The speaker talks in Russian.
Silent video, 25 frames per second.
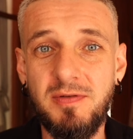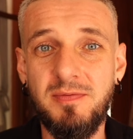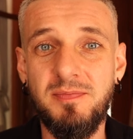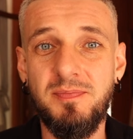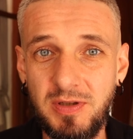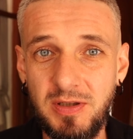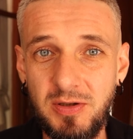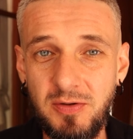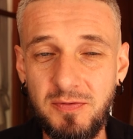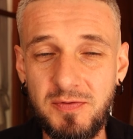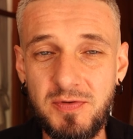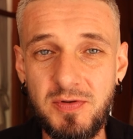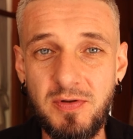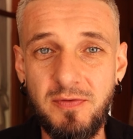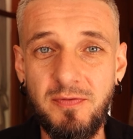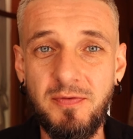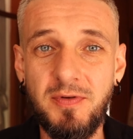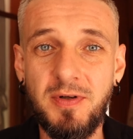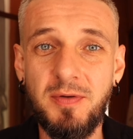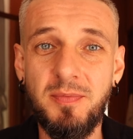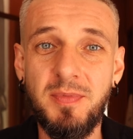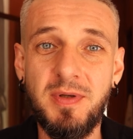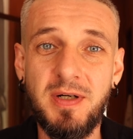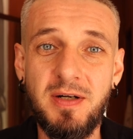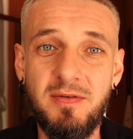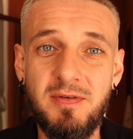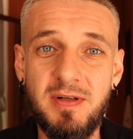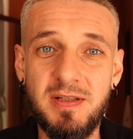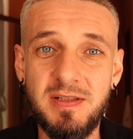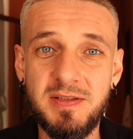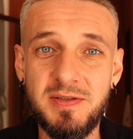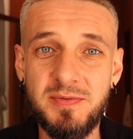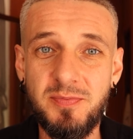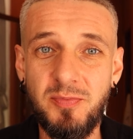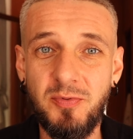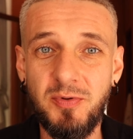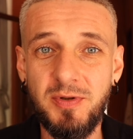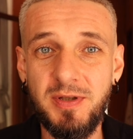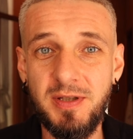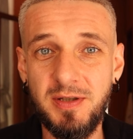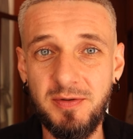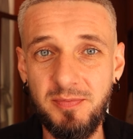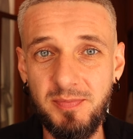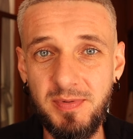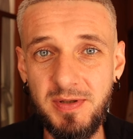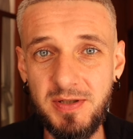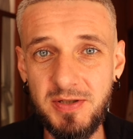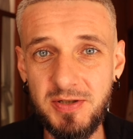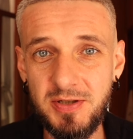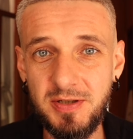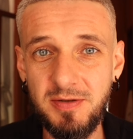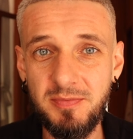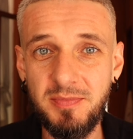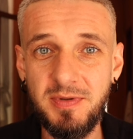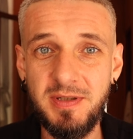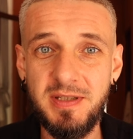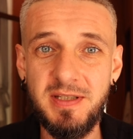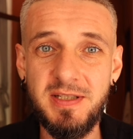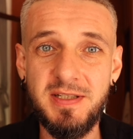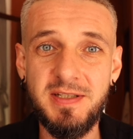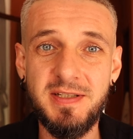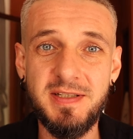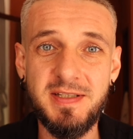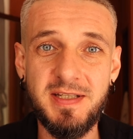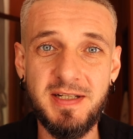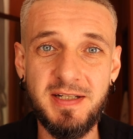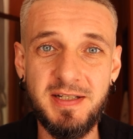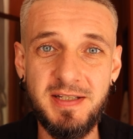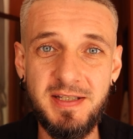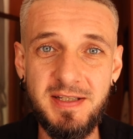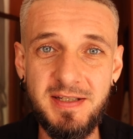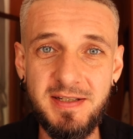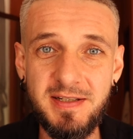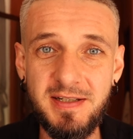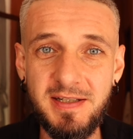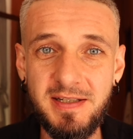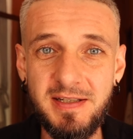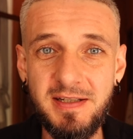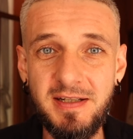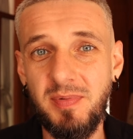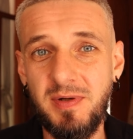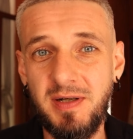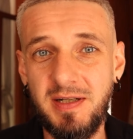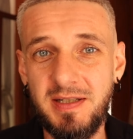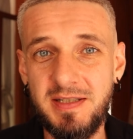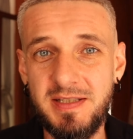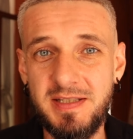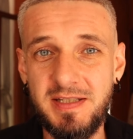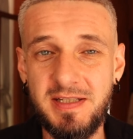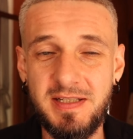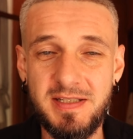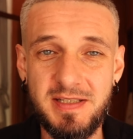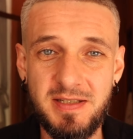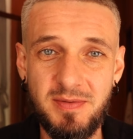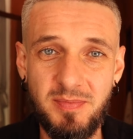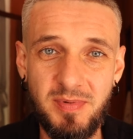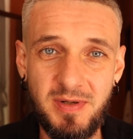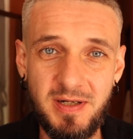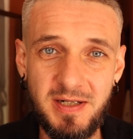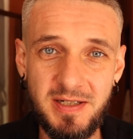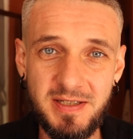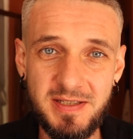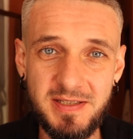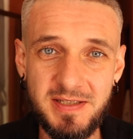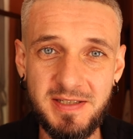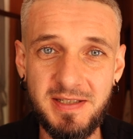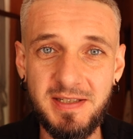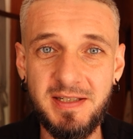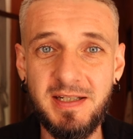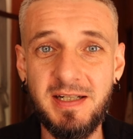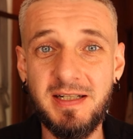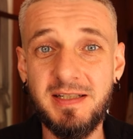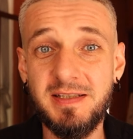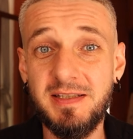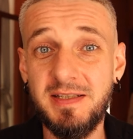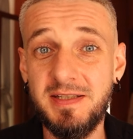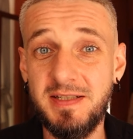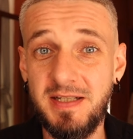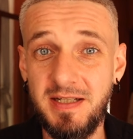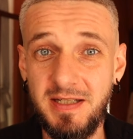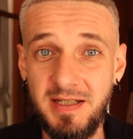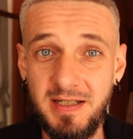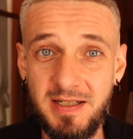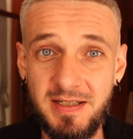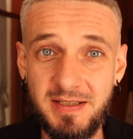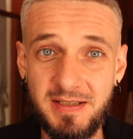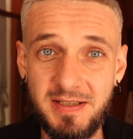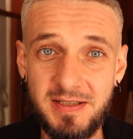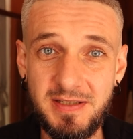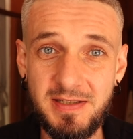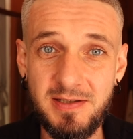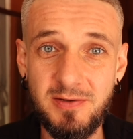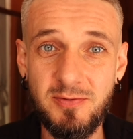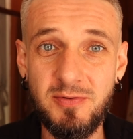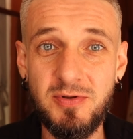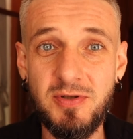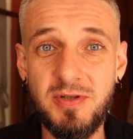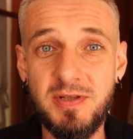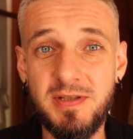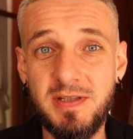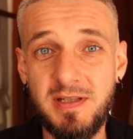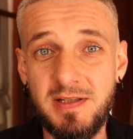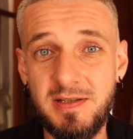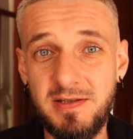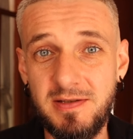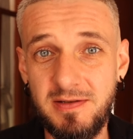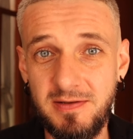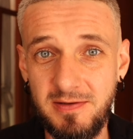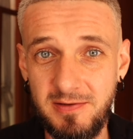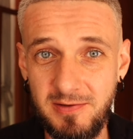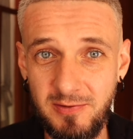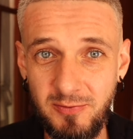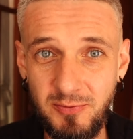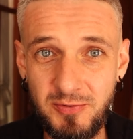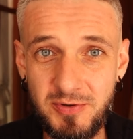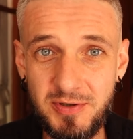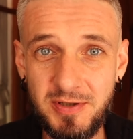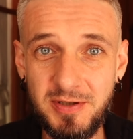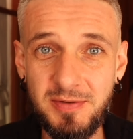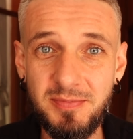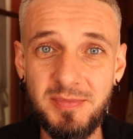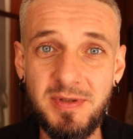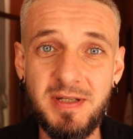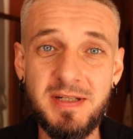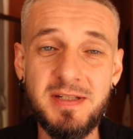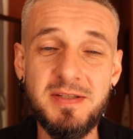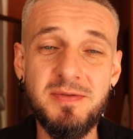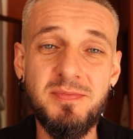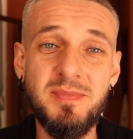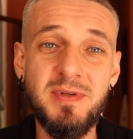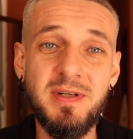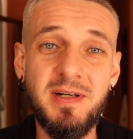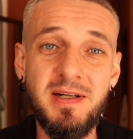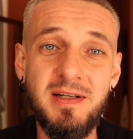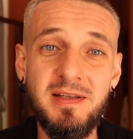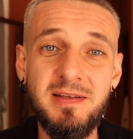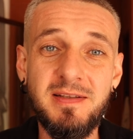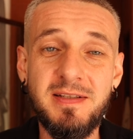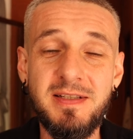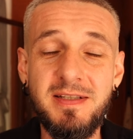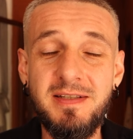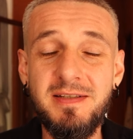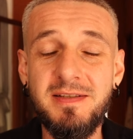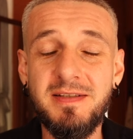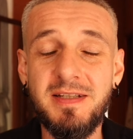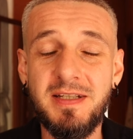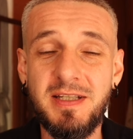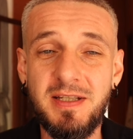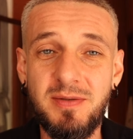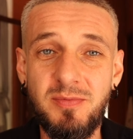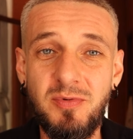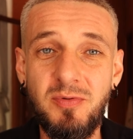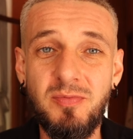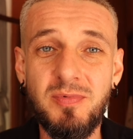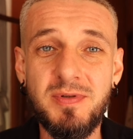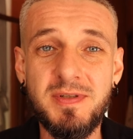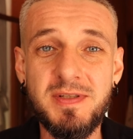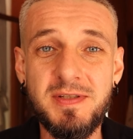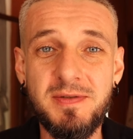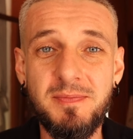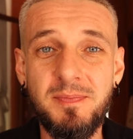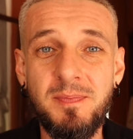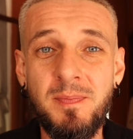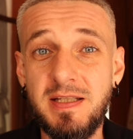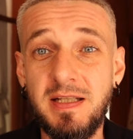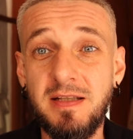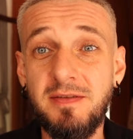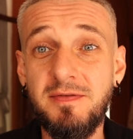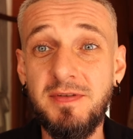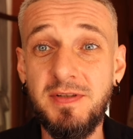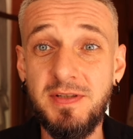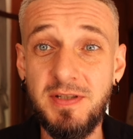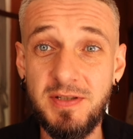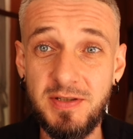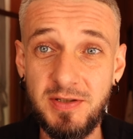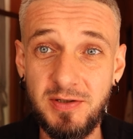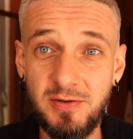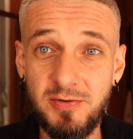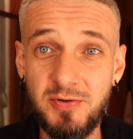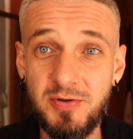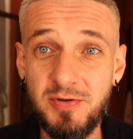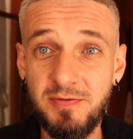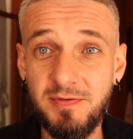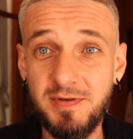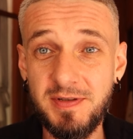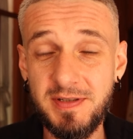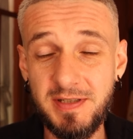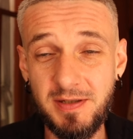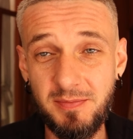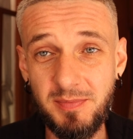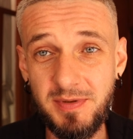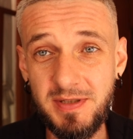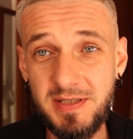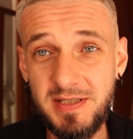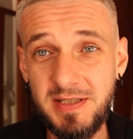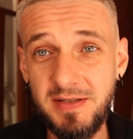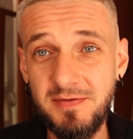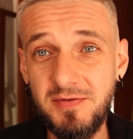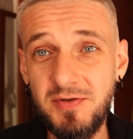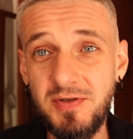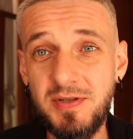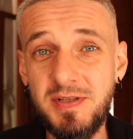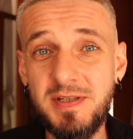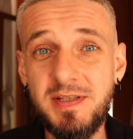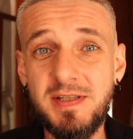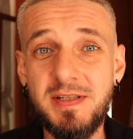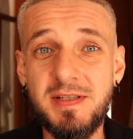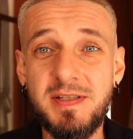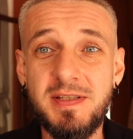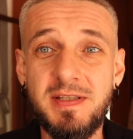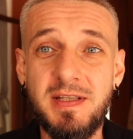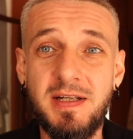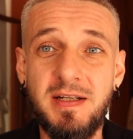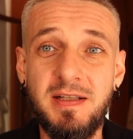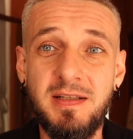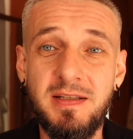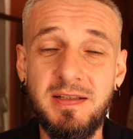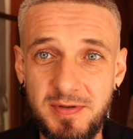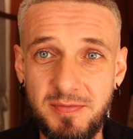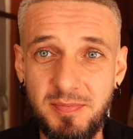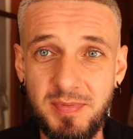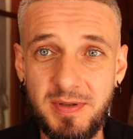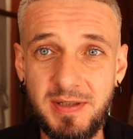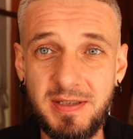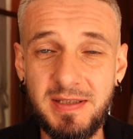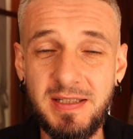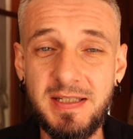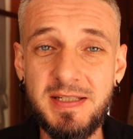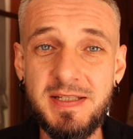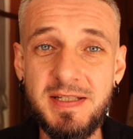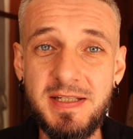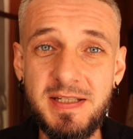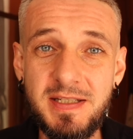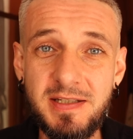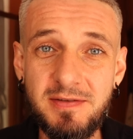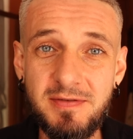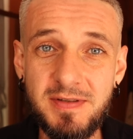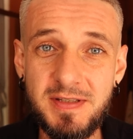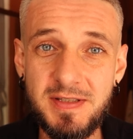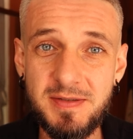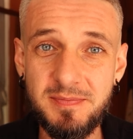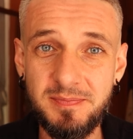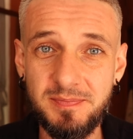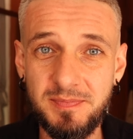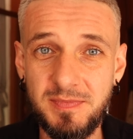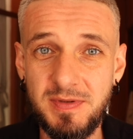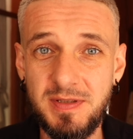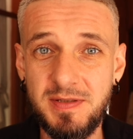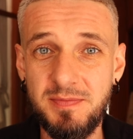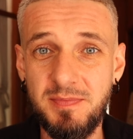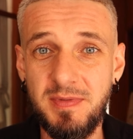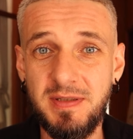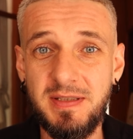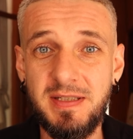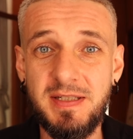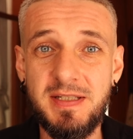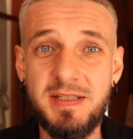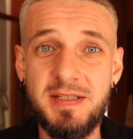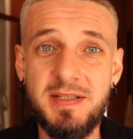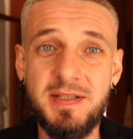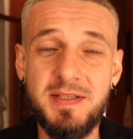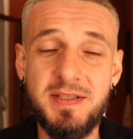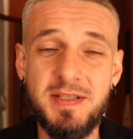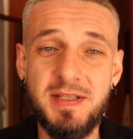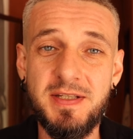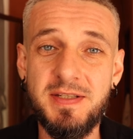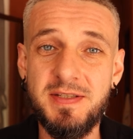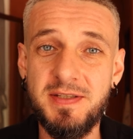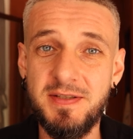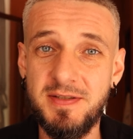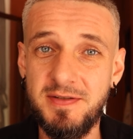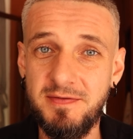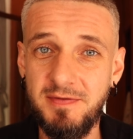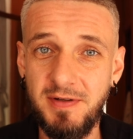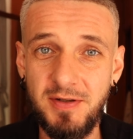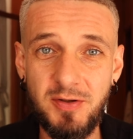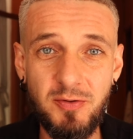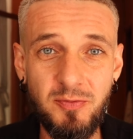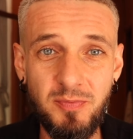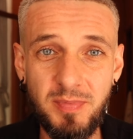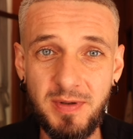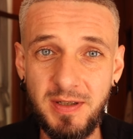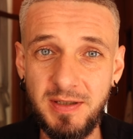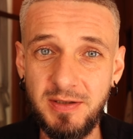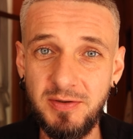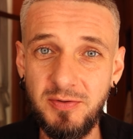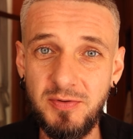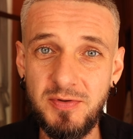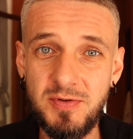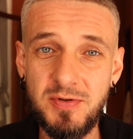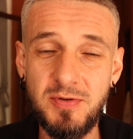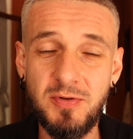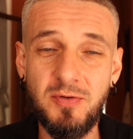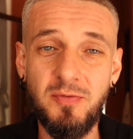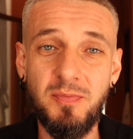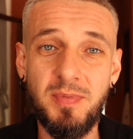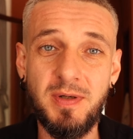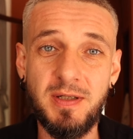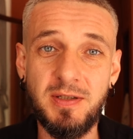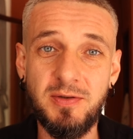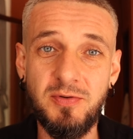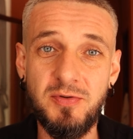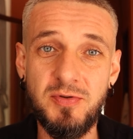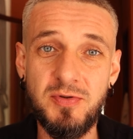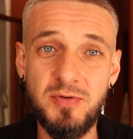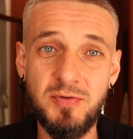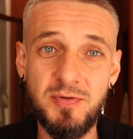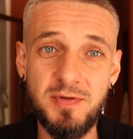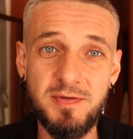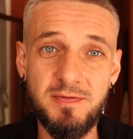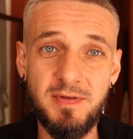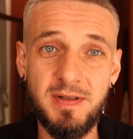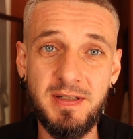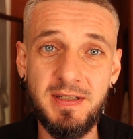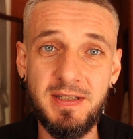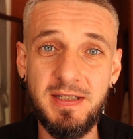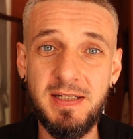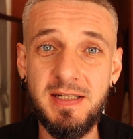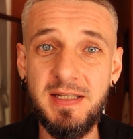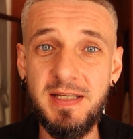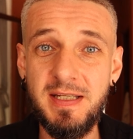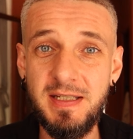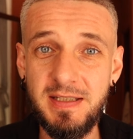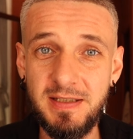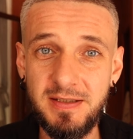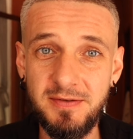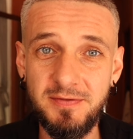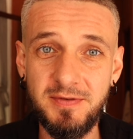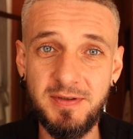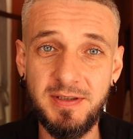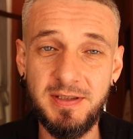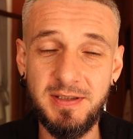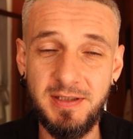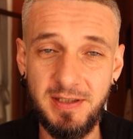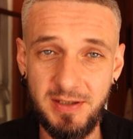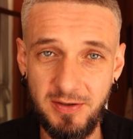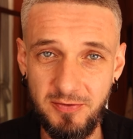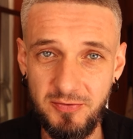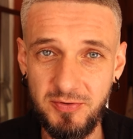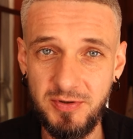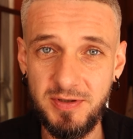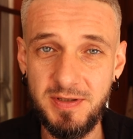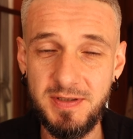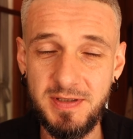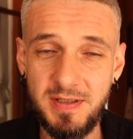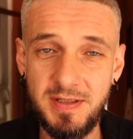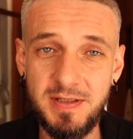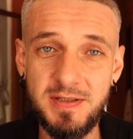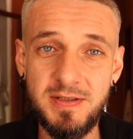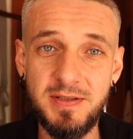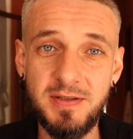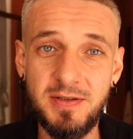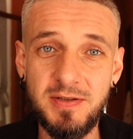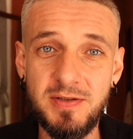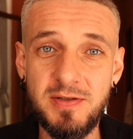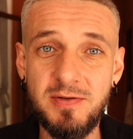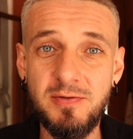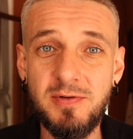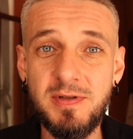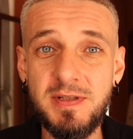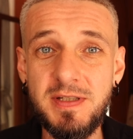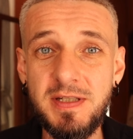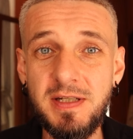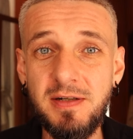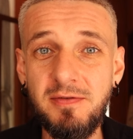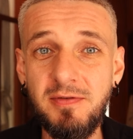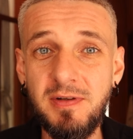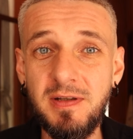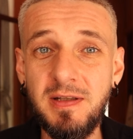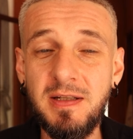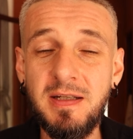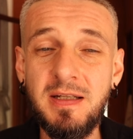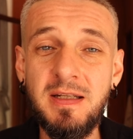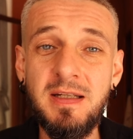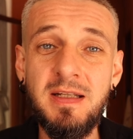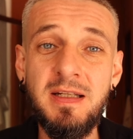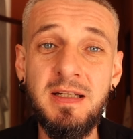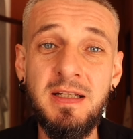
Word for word: Вот оно все формировалось по кирпичкам, книга за книгой, практика за практикой, карта за картой, случай за случаем я разбирал и таким образом стал видеть ключевые события в жизни, стал прогнозировать, смотреть, естественно, свою прогностику, прогностику своих клиентов, тогда я уже, естественно, консультировал.